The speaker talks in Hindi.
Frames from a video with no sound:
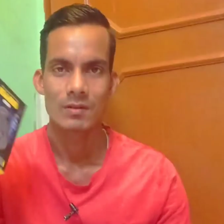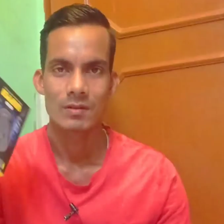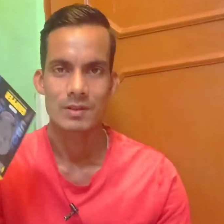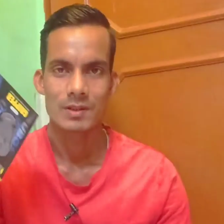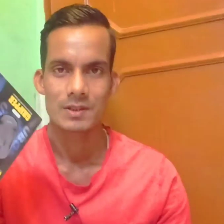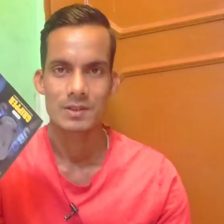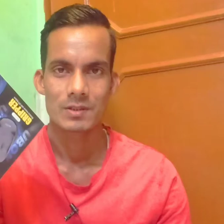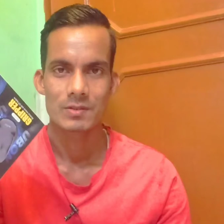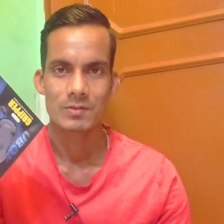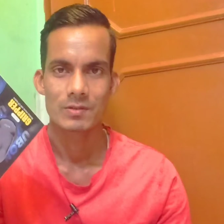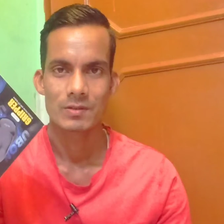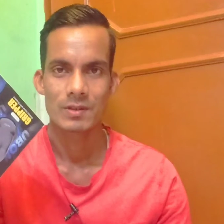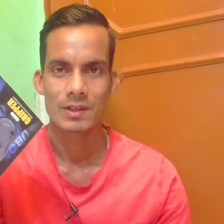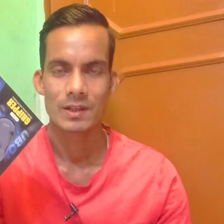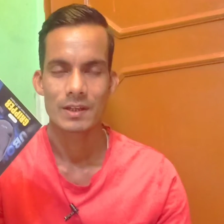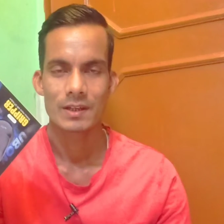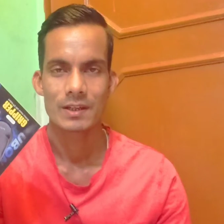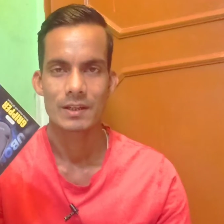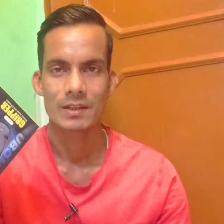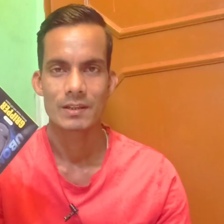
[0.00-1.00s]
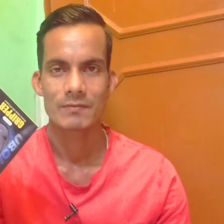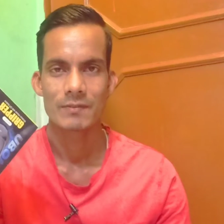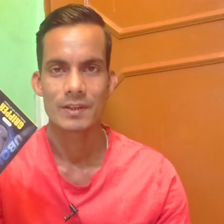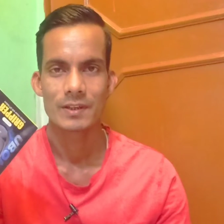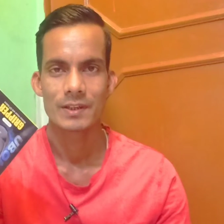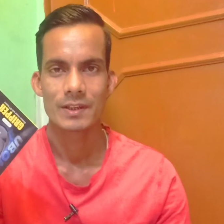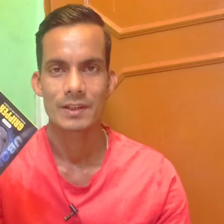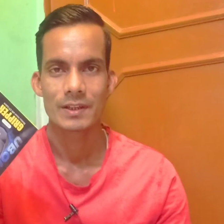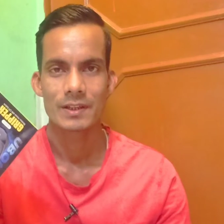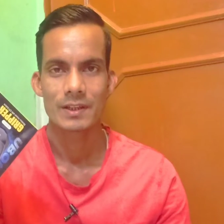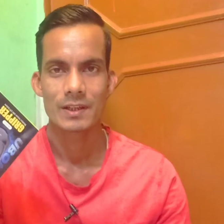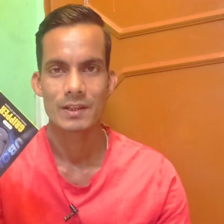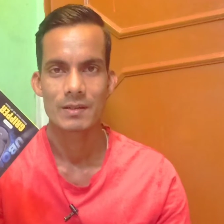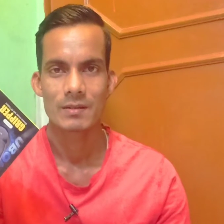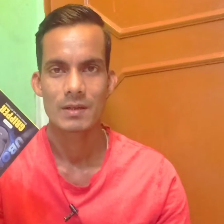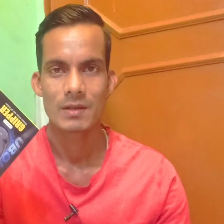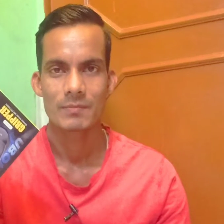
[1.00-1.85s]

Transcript: और इसको लगाने का फ़ायदा क्या है